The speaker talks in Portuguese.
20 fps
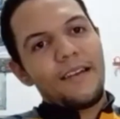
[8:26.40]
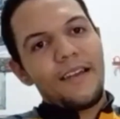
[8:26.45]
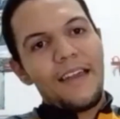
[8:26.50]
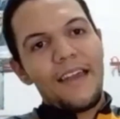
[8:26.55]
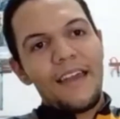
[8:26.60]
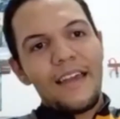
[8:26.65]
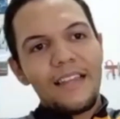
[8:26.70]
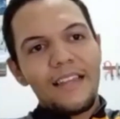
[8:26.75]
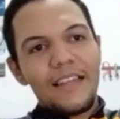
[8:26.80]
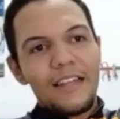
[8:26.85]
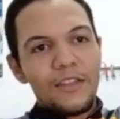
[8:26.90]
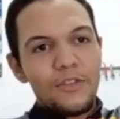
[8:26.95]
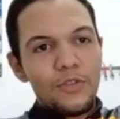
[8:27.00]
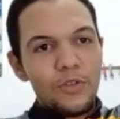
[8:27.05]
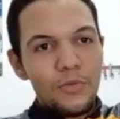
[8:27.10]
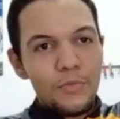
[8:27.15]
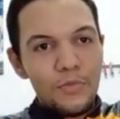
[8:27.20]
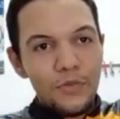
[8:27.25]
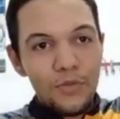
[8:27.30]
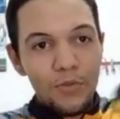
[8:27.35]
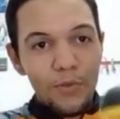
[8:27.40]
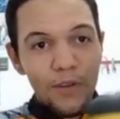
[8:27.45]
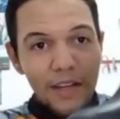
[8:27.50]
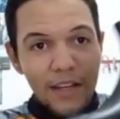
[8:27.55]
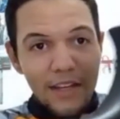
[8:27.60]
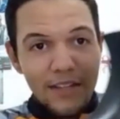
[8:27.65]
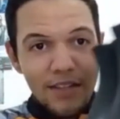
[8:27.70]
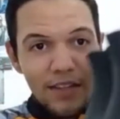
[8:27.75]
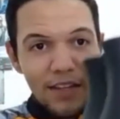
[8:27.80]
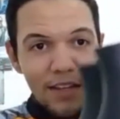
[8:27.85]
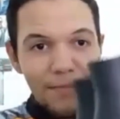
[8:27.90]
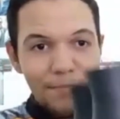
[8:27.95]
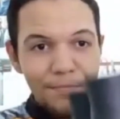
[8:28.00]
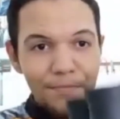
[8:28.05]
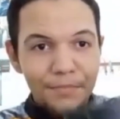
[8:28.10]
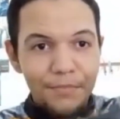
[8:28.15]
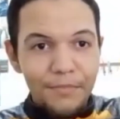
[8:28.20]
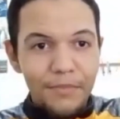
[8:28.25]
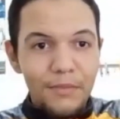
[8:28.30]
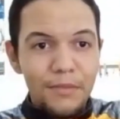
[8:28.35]
é ela que todo mundo conhece, né?
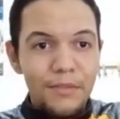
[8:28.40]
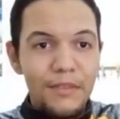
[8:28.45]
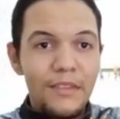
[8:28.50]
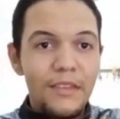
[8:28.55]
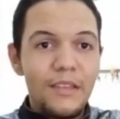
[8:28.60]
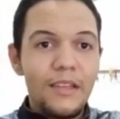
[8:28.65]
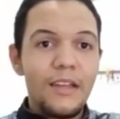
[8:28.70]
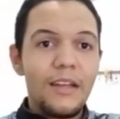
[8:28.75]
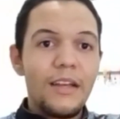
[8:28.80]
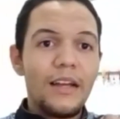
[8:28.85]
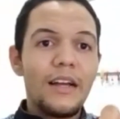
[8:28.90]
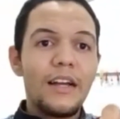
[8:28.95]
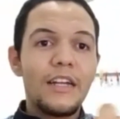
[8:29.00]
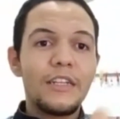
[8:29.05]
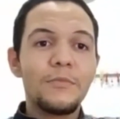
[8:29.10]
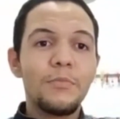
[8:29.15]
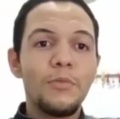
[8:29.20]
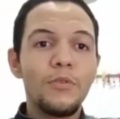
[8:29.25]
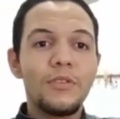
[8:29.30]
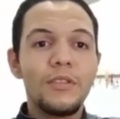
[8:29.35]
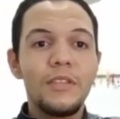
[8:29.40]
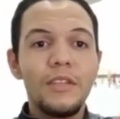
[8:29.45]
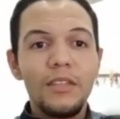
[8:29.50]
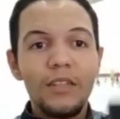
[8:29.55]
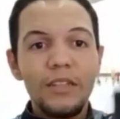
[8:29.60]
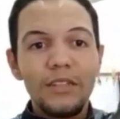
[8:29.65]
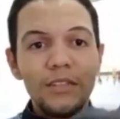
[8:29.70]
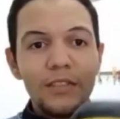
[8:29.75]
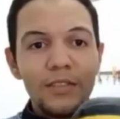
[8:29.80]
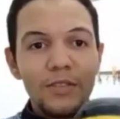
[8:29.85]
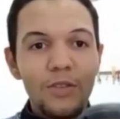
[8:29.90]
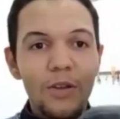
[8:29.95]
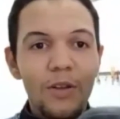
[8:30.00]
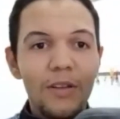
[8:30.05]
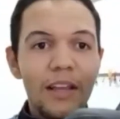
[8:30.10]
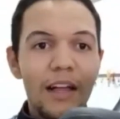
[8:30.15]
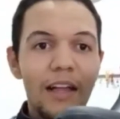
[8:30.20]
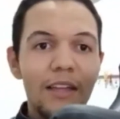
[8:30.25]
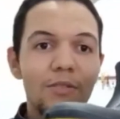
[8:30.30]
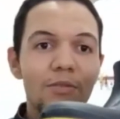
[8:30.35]
As botinas de
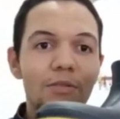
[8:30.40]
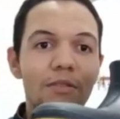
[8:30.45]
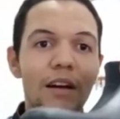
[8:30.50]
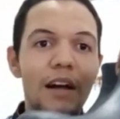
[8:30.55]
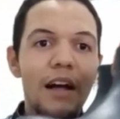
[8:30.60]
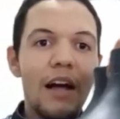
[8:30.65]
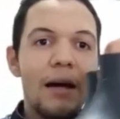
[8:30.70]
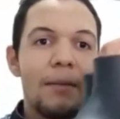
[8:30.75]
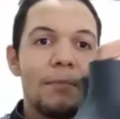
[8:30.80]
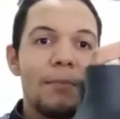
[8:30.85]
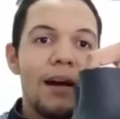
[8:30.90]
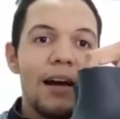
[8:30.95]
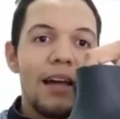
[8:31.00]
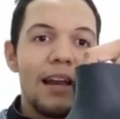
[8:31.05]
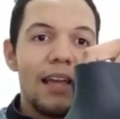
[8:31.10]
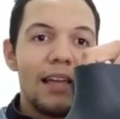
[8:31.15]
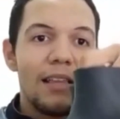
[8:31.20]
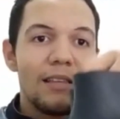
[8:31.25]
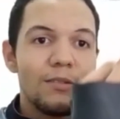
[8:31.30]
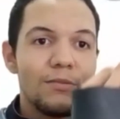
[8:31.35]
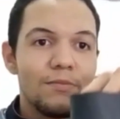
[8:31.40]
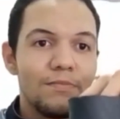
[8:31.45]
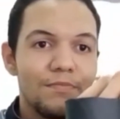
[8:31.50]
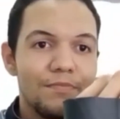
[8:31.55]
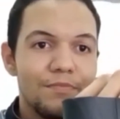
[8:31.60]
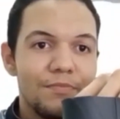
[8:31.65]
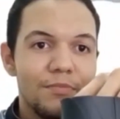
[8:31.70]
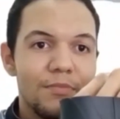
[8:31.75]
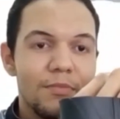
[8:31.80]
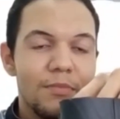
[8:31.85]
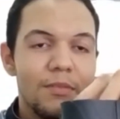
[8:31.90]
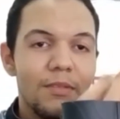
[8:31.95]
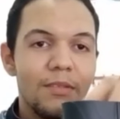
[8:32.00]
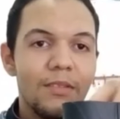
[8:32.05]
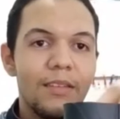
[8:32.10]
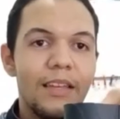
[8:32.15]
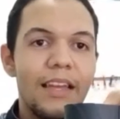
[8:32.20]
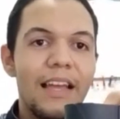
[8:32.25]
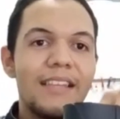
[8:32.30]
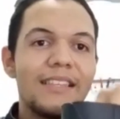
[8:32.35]
solado amarelo.
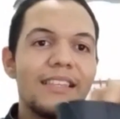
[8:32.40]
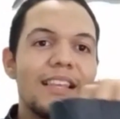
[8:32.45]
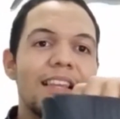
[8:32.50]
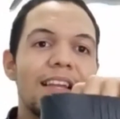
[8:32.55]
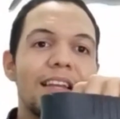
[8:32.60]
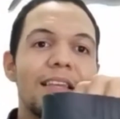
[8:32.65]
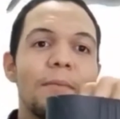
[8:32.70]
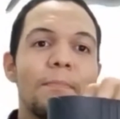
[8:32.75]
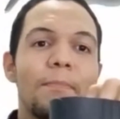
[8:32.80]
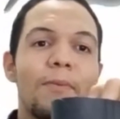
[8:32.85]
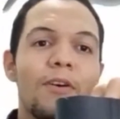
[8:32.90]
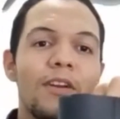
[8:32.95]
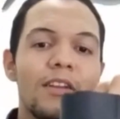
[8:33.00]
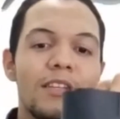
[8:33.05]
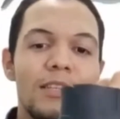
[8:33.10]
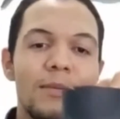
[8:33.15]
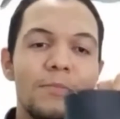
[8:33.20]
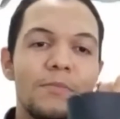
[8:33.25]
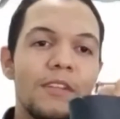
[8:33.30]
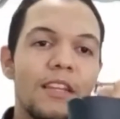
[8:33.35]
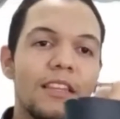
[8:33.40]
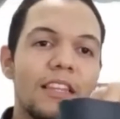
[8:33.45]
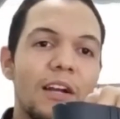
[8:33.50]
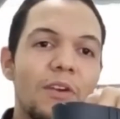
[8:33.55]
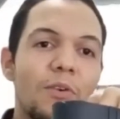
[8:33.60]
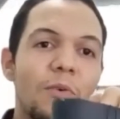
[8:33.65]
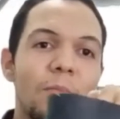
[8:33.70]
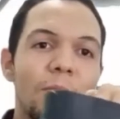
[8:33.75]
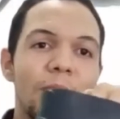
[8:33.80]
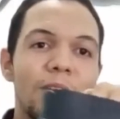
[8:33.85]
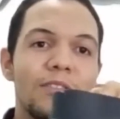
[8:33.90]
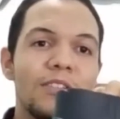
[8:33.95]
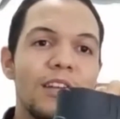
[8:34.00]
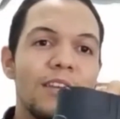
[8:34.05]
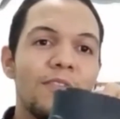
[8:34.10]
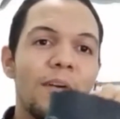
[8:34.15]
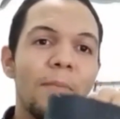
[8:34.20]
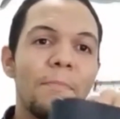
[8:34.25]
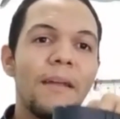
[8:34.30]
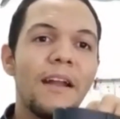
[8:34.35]
Essa daqui, por exemplo, já está comigo
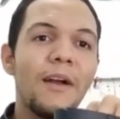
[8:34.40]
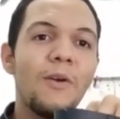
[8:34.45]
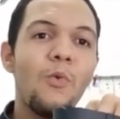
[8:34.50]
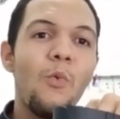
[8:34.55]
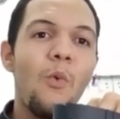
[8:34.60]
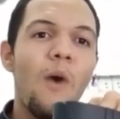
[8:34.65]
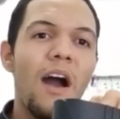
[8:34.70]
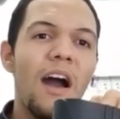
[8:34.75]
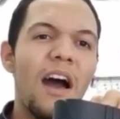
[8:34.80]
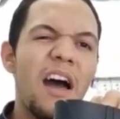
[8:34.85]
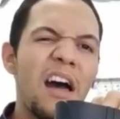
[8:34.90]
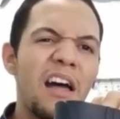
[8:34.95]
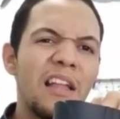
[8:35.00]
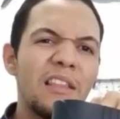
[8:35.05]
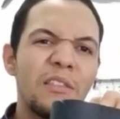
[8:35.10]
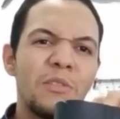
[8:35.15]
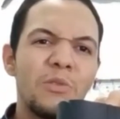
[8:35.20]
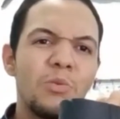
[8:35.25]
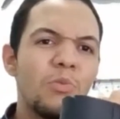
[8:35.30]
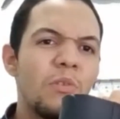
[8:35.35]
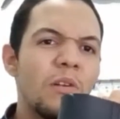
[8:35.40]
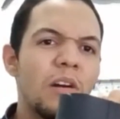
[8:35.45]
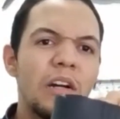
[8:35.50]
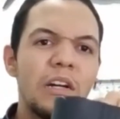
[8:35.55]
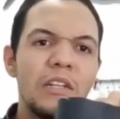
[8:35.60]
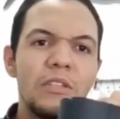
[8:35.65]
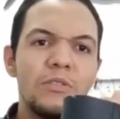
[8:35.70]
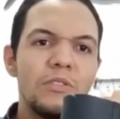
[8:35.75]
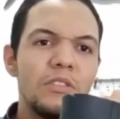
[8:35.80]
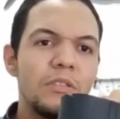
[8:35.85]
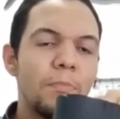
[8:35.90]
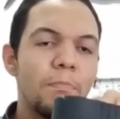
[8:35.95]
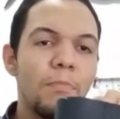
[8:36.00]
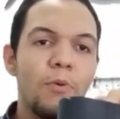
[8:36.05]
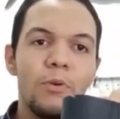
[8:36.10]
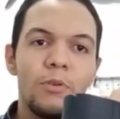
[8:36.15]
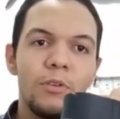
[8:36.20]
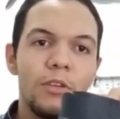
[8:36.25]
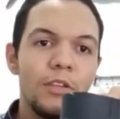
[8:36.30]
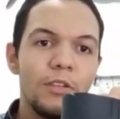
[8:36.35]
já vai para quatro anos e
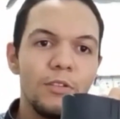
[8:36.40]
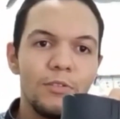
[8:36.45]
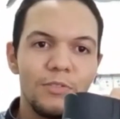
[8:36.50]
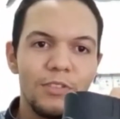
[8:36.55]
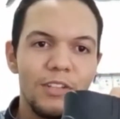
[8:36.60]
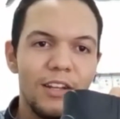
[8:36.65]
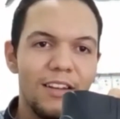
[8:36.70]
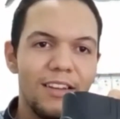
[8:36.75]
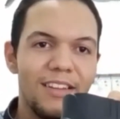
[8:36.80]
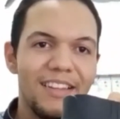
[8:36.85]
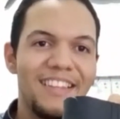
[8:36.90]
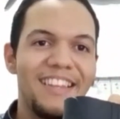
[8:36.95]
pouquinho já.